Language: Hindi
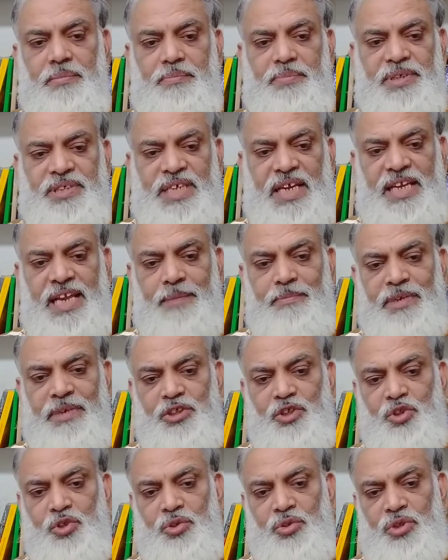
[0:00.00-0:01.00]
बजाल
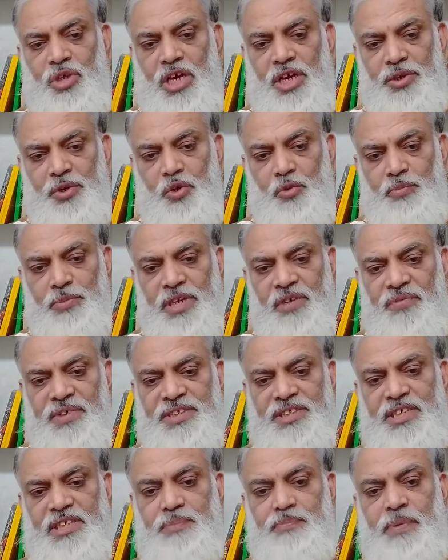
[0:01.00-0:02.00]
अहमद अयूबी
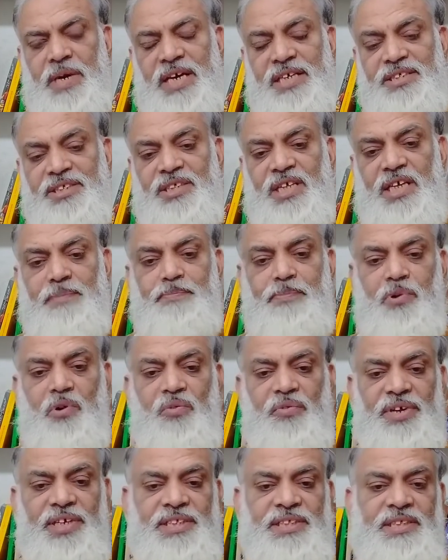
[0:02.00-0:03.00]
वर्सेस पाकिस्तान
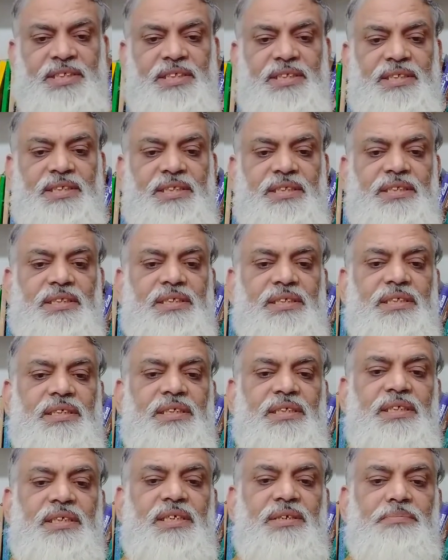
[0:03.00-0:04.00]
प्रोविंस
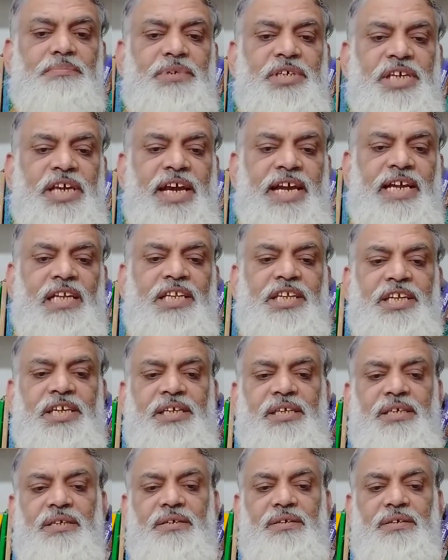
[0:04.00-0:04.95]
पीएलडी